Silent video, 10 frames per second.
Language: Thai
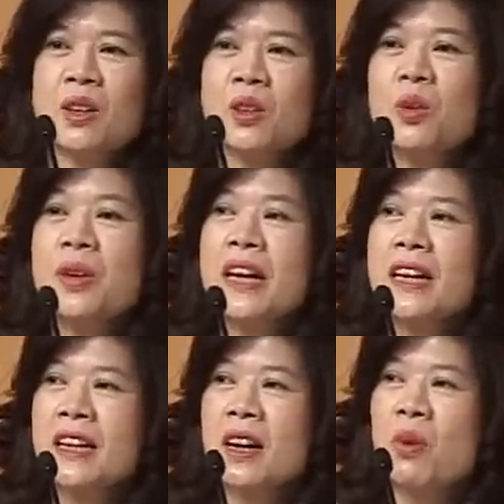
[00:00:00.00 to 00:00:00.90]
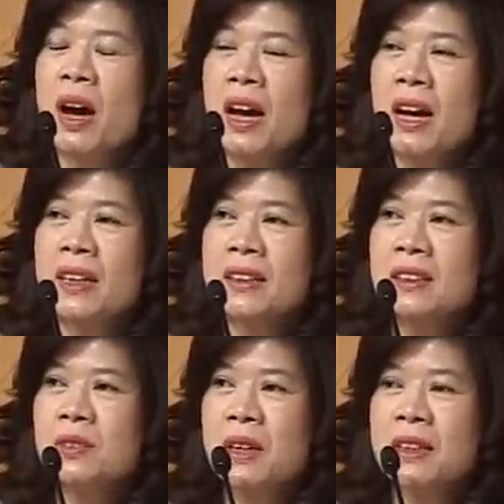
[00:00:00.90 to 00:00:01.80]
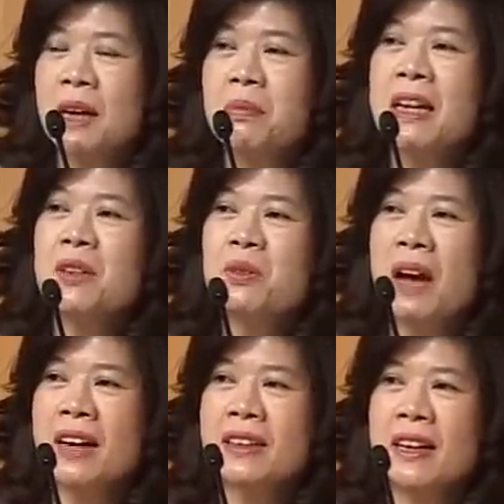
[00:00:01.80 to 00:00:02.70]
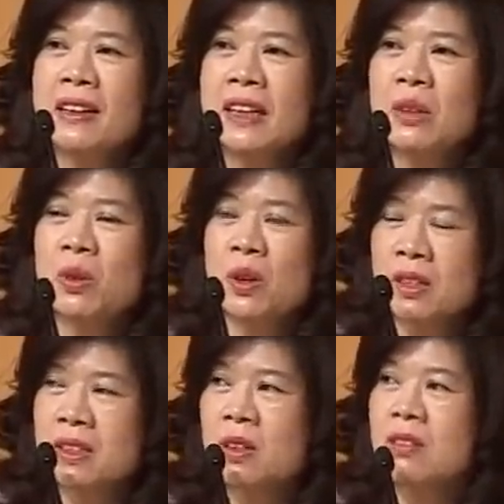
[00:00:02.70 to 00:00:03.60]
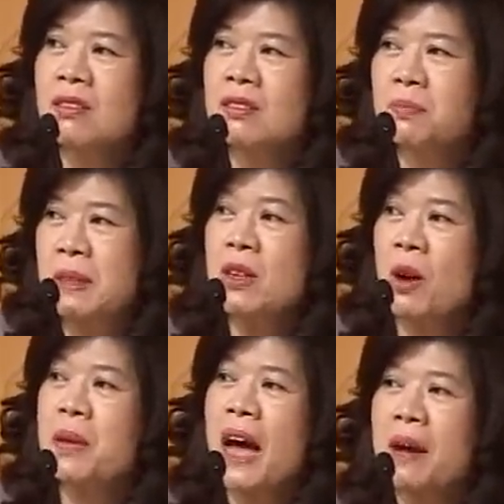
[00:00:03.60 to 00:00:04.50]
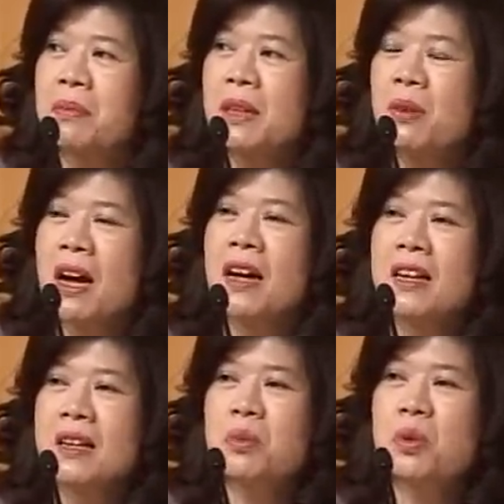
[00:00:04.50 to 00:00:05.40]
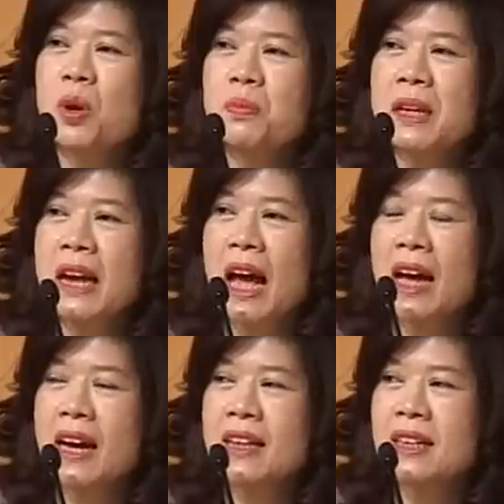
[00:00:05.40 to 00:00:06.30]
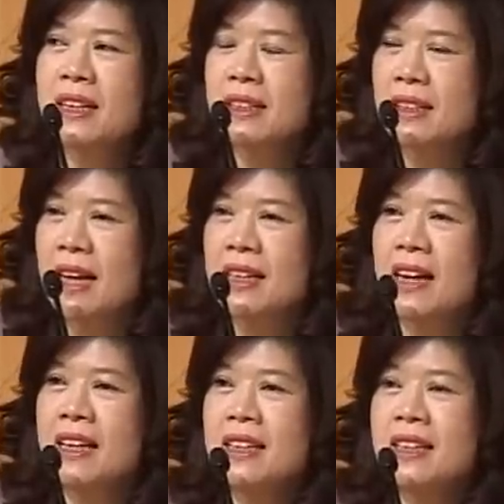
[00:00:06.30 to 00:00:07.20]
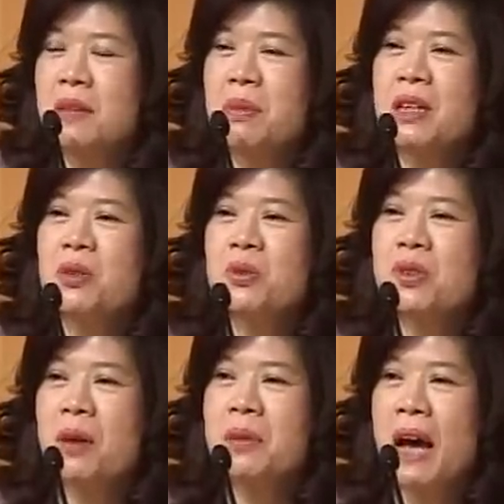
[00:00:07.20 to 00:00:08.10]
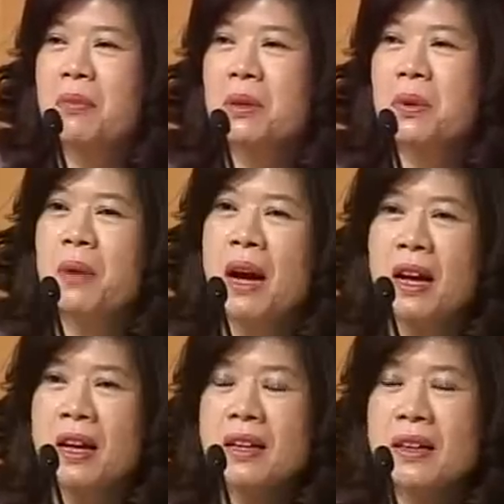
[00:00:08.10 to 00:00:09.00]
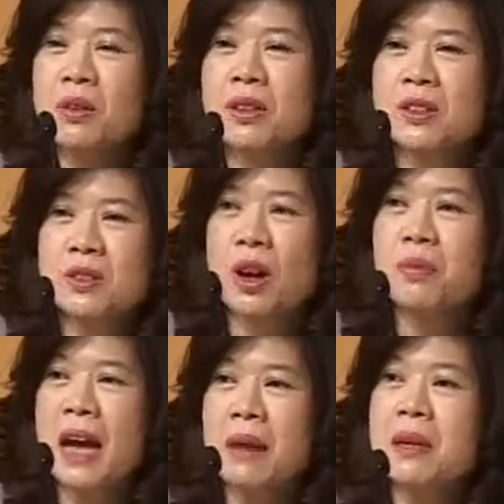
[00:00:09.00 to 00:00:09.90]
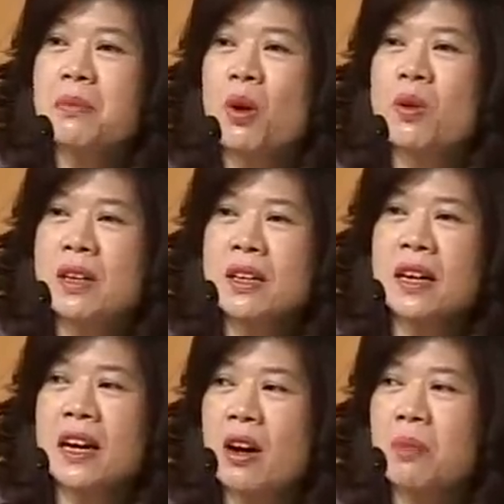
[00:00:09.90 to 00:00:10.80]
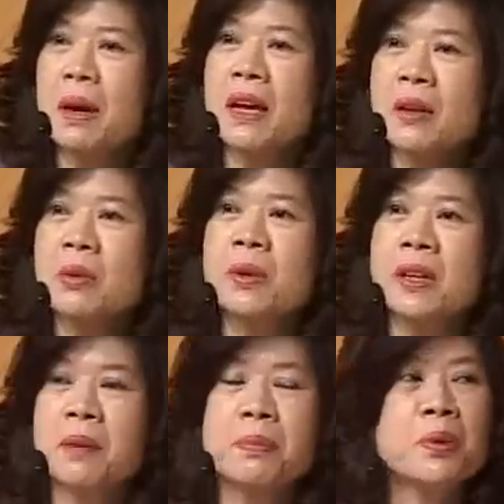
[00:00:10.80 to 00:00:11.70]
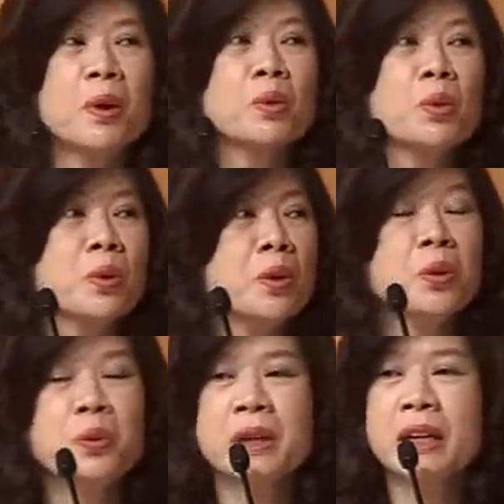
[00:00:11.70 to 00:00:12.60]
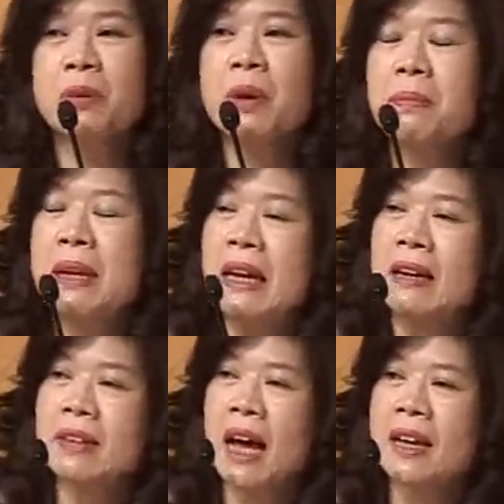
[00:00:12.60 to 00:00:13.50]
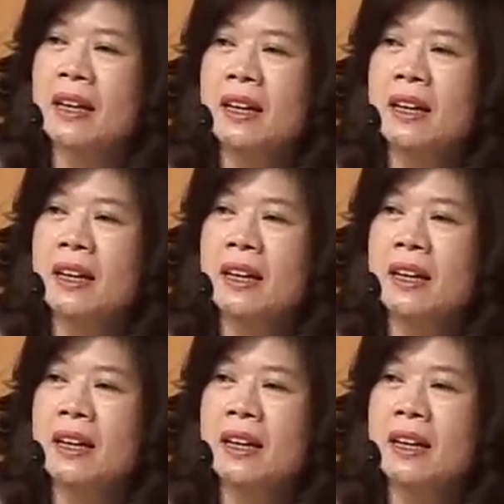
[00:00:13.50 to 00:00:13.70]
ก็ต้องเรียนนะคะว่า TFEC ทำอะไรทุกครั้งเนี่ยเราก็จะต้องไปสอบถามเรียกว่าผู้ร่วมตลาดอาจจะหลายท่านในที่นี้ไม่ได้ถูกสอบถามก็เพราะว่าเราก็ต้องสอบถามทางโบรกเกอร์ให้ลองไปคุยกับผู้ลงทุนดูนะคะว่าเป็นอย่างไร